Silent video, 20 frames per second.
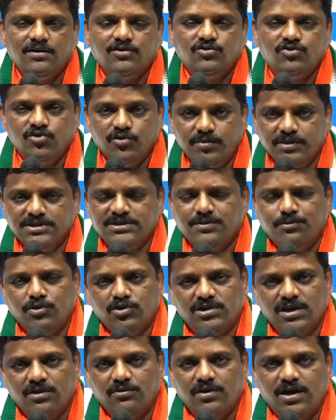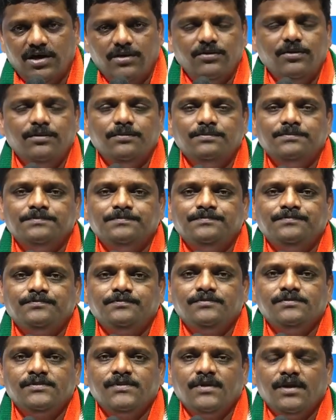చూపించబోతా ఉన్నాడు
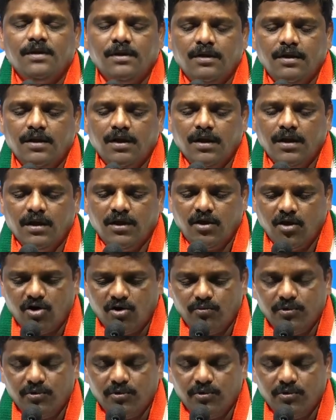గౌరవ